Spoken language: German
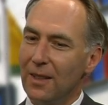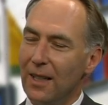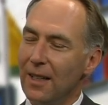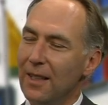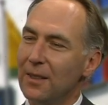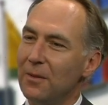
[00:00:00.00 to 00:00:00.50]

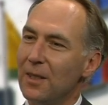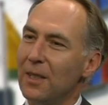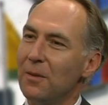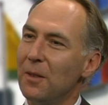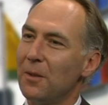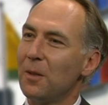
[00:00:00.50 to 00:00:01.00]
gerade
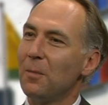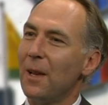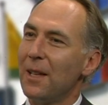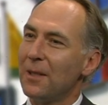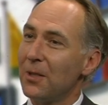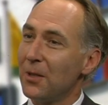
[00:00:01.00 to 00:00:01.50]
vis-à-vis von der
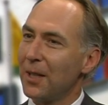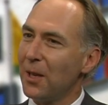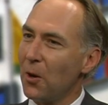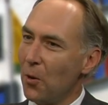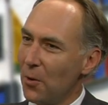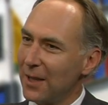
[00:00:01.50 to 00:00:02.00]
plastischen
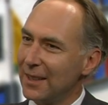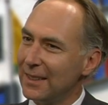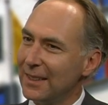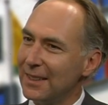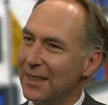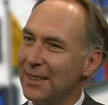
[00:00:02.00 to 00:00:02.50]
Chirurgen
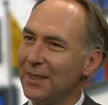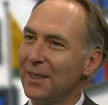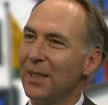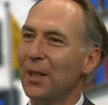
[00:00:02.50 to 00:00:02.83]
sind.